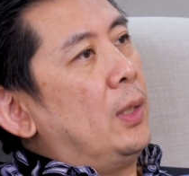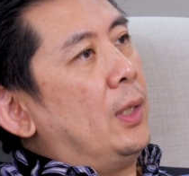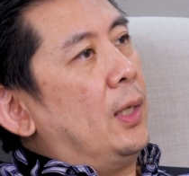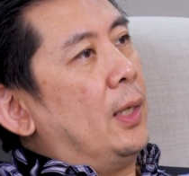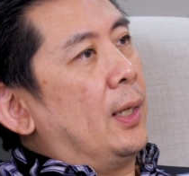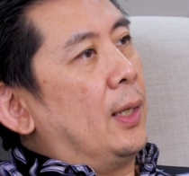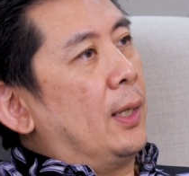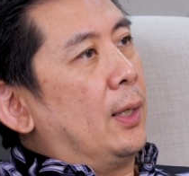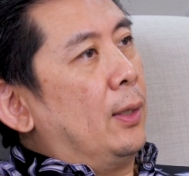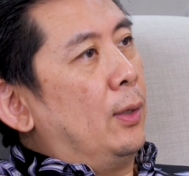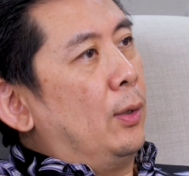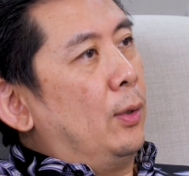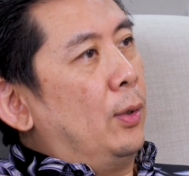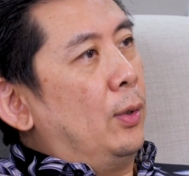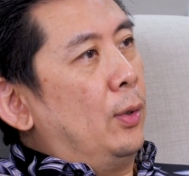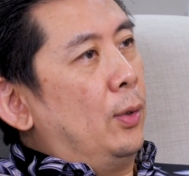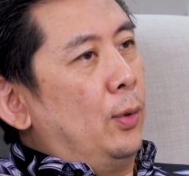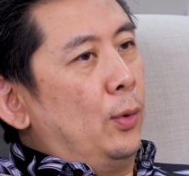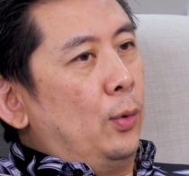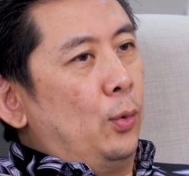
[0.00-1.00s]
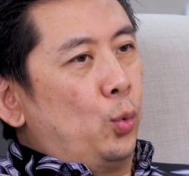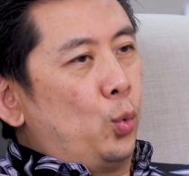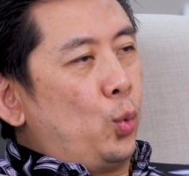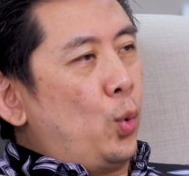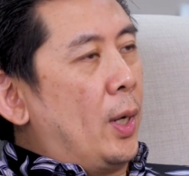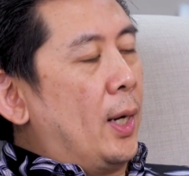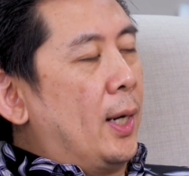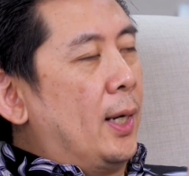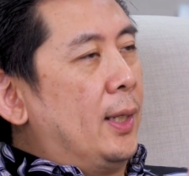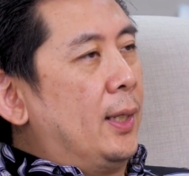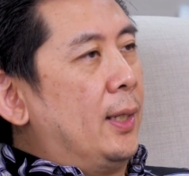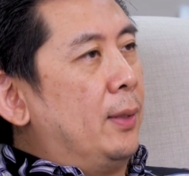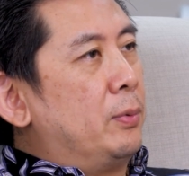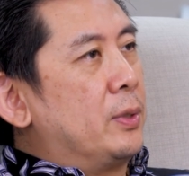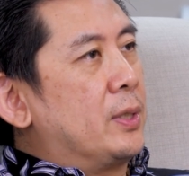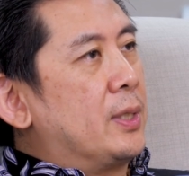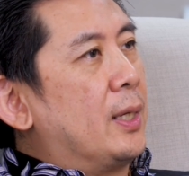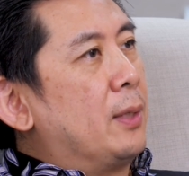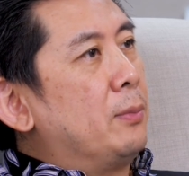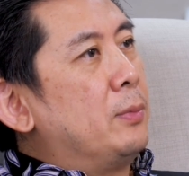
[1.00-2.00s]
yang ruangannya
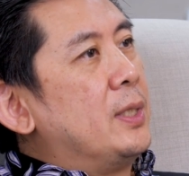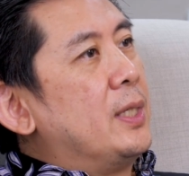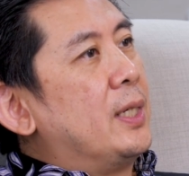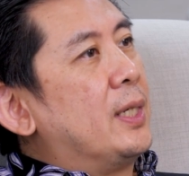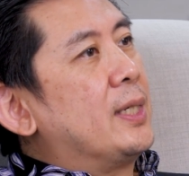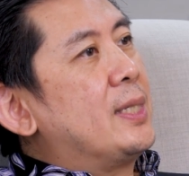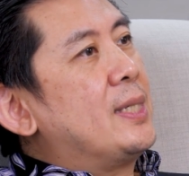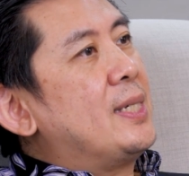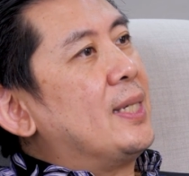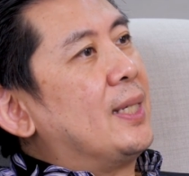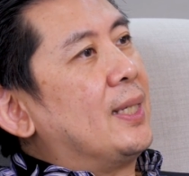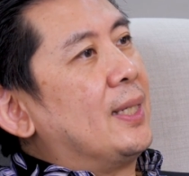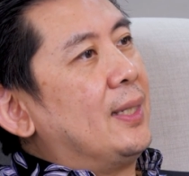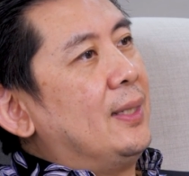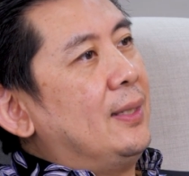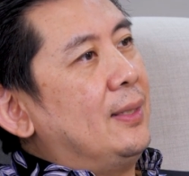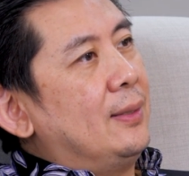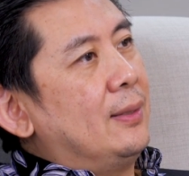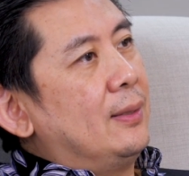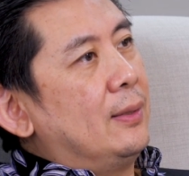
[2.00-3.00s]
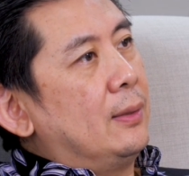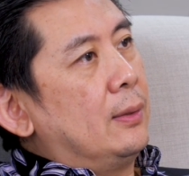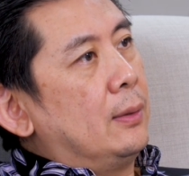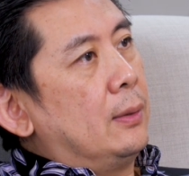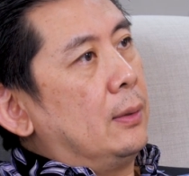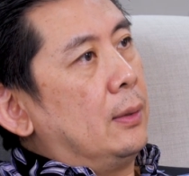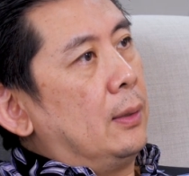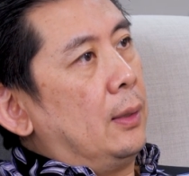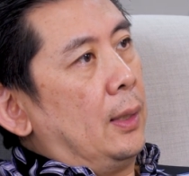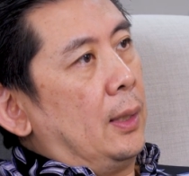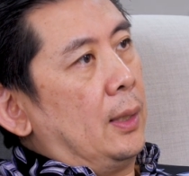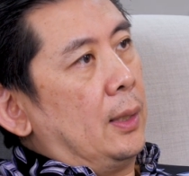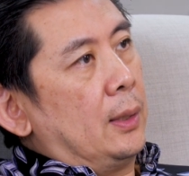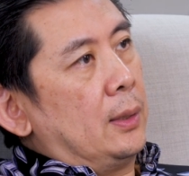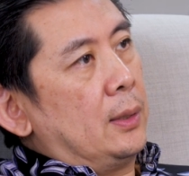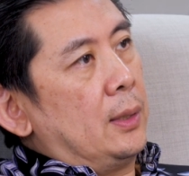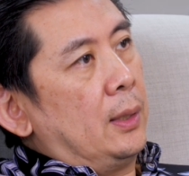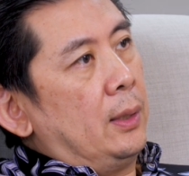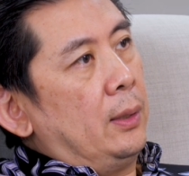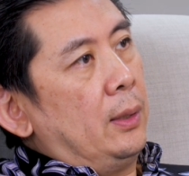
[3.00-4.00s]
besar menjadi kecil ya. Nah,
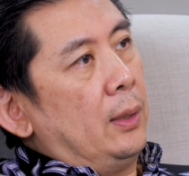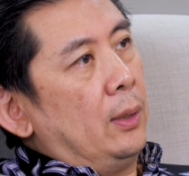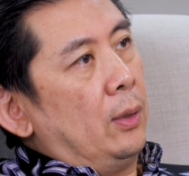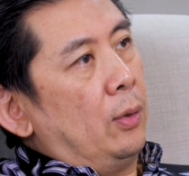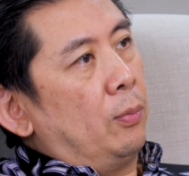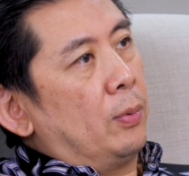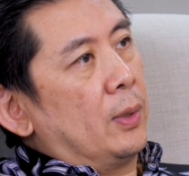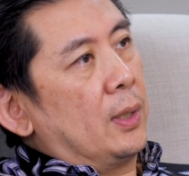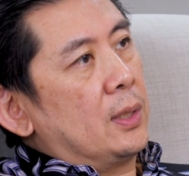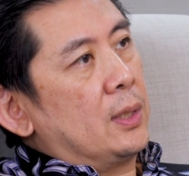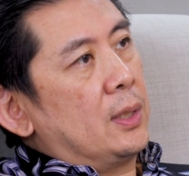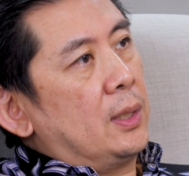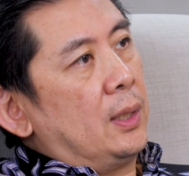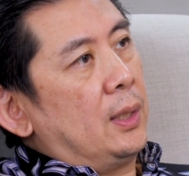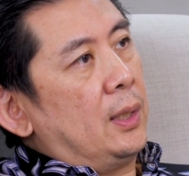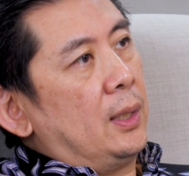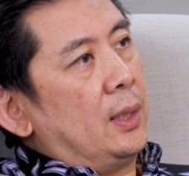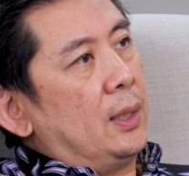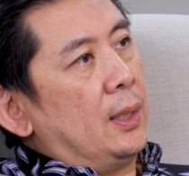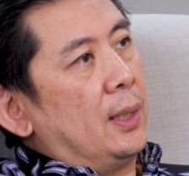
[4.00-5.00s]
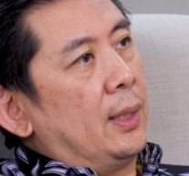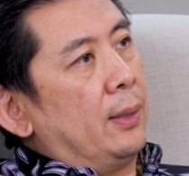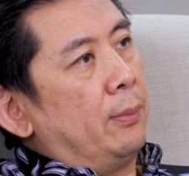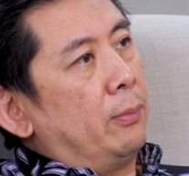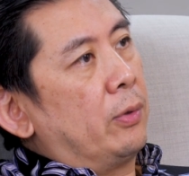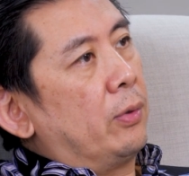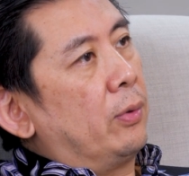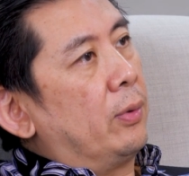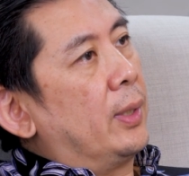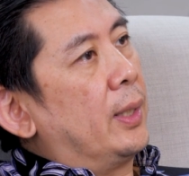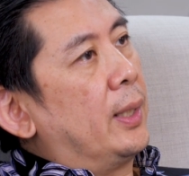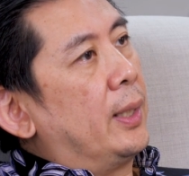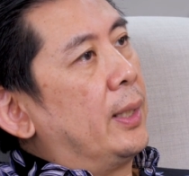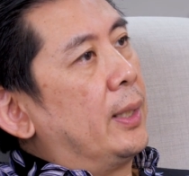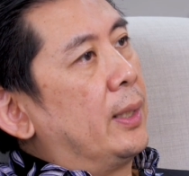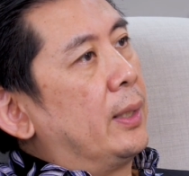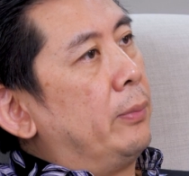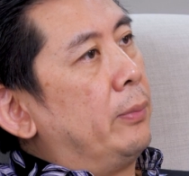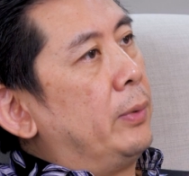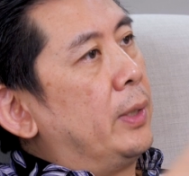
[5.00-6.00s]
jadi operasi di dalam rongga
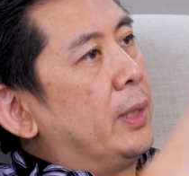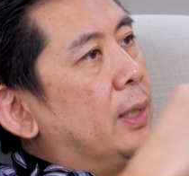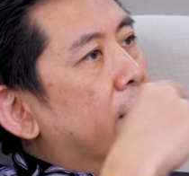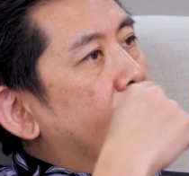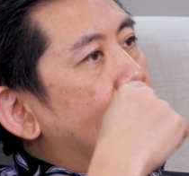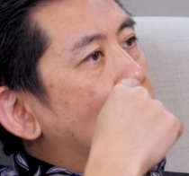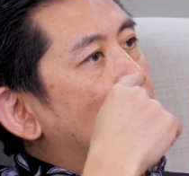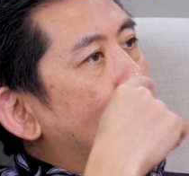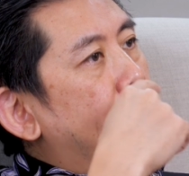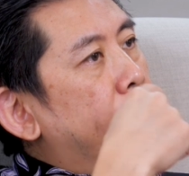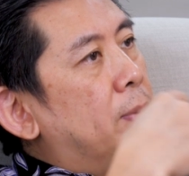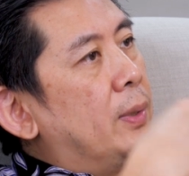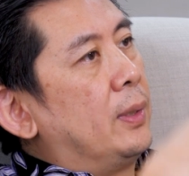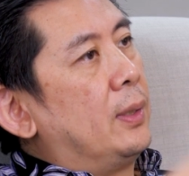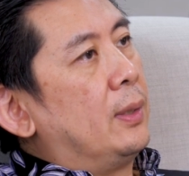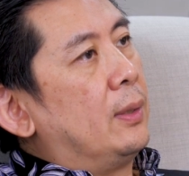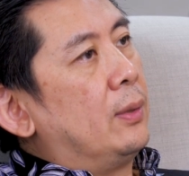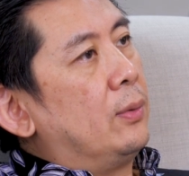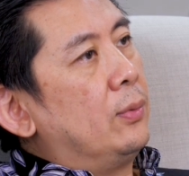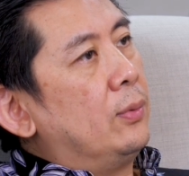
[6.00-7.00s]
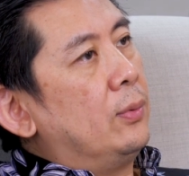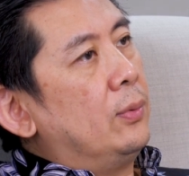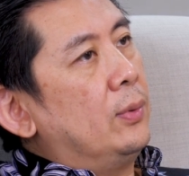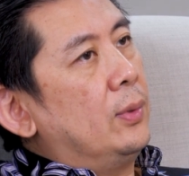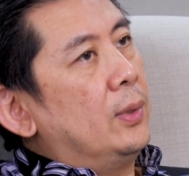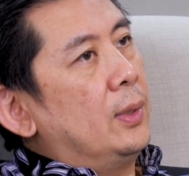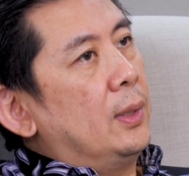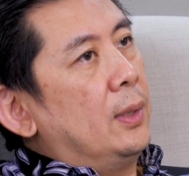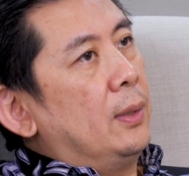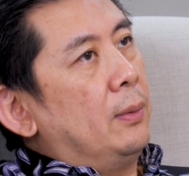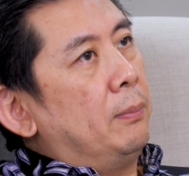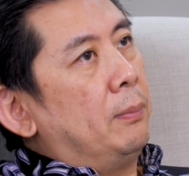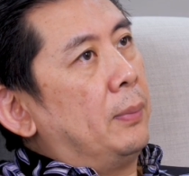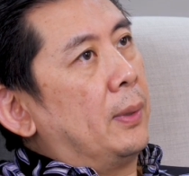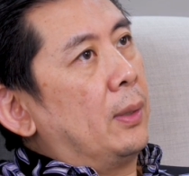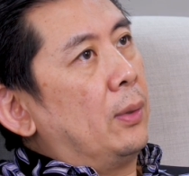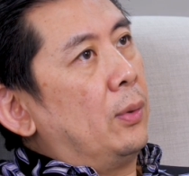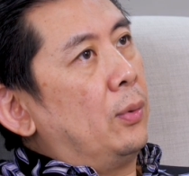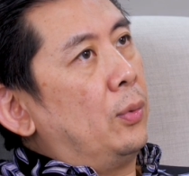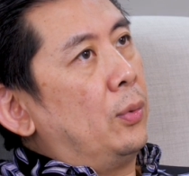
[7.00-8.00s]
demikian sempit itu
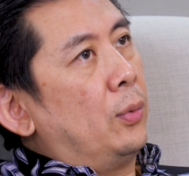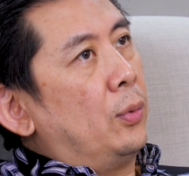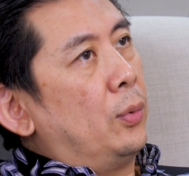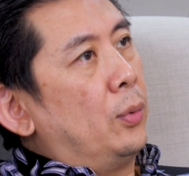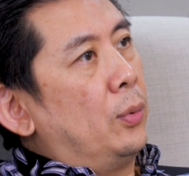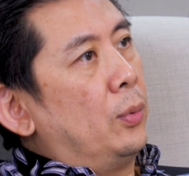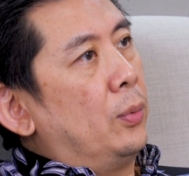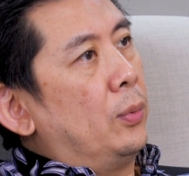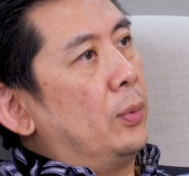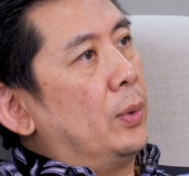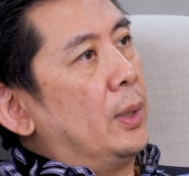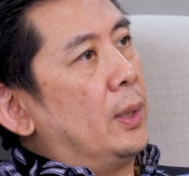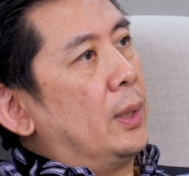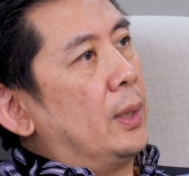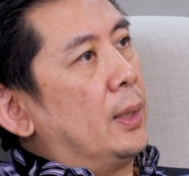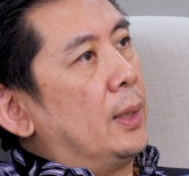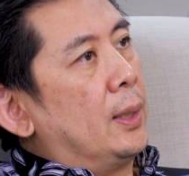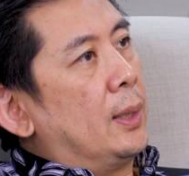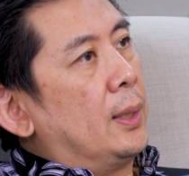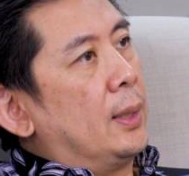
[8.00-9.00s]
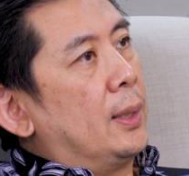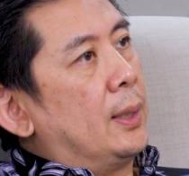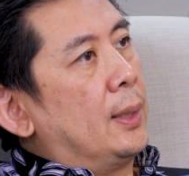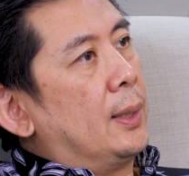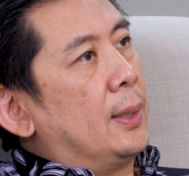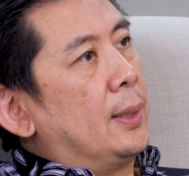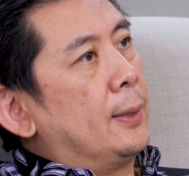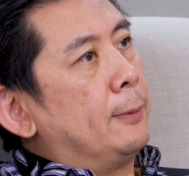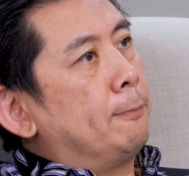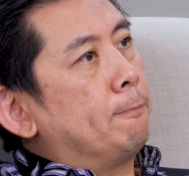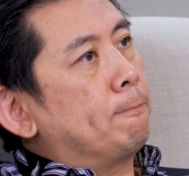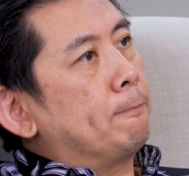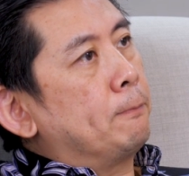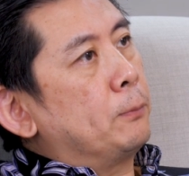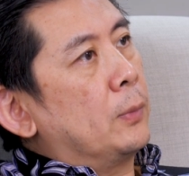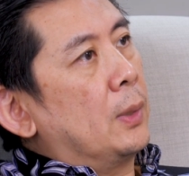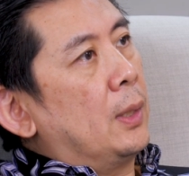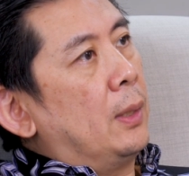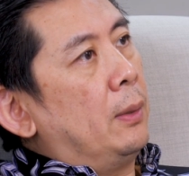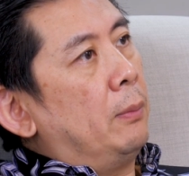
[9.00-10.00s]
perlu uh,
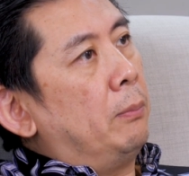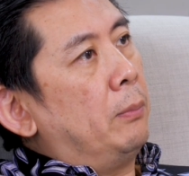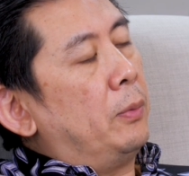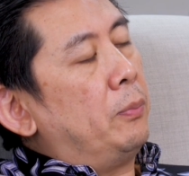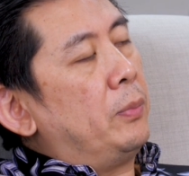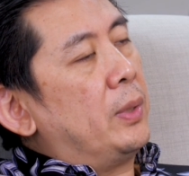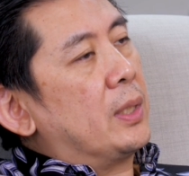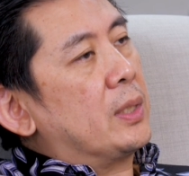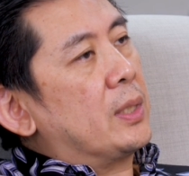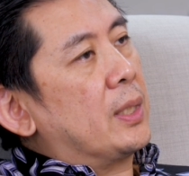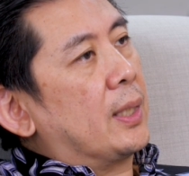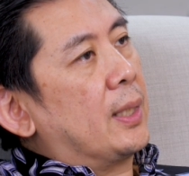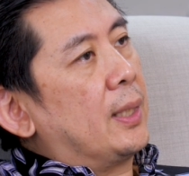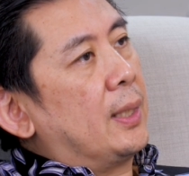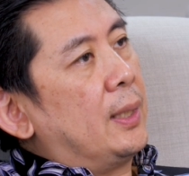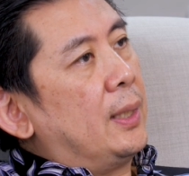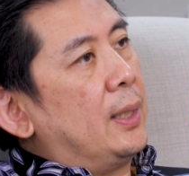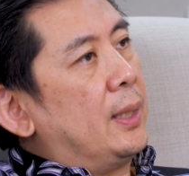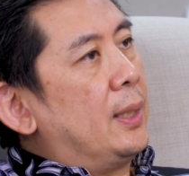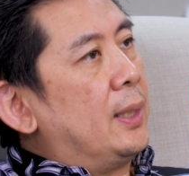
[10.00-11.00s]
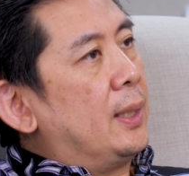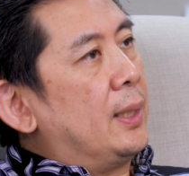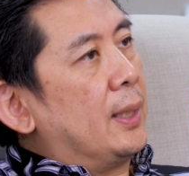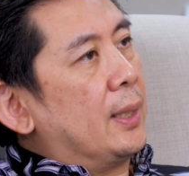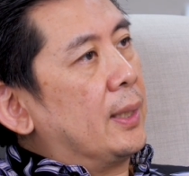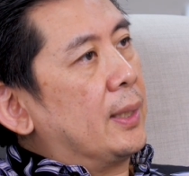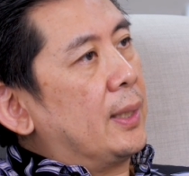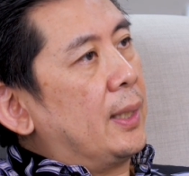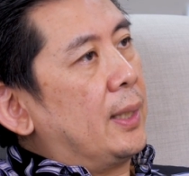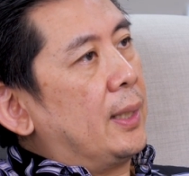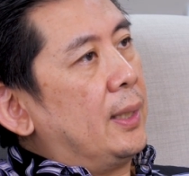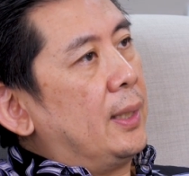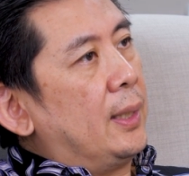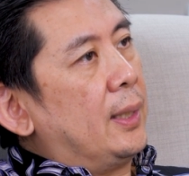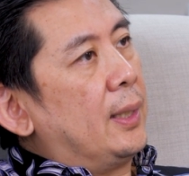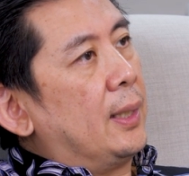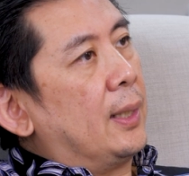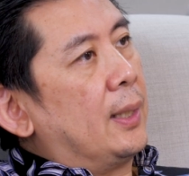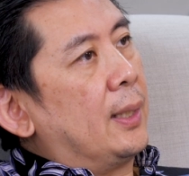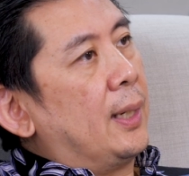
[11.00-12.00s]
membiasakan diri dengan teknik
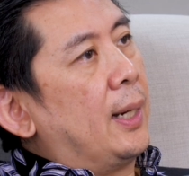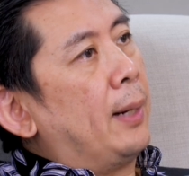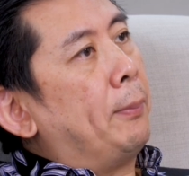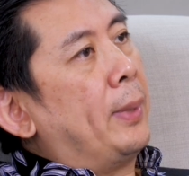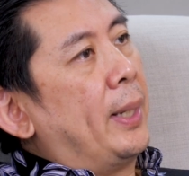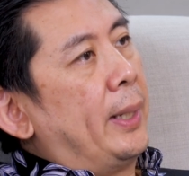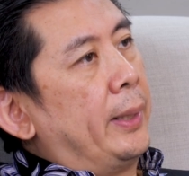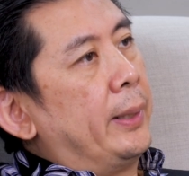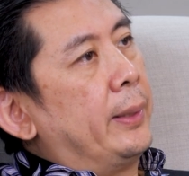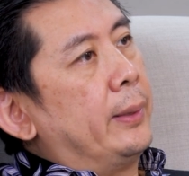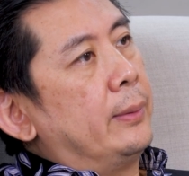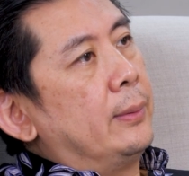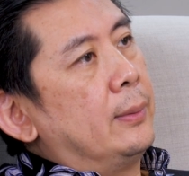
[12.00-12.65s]
yang aman.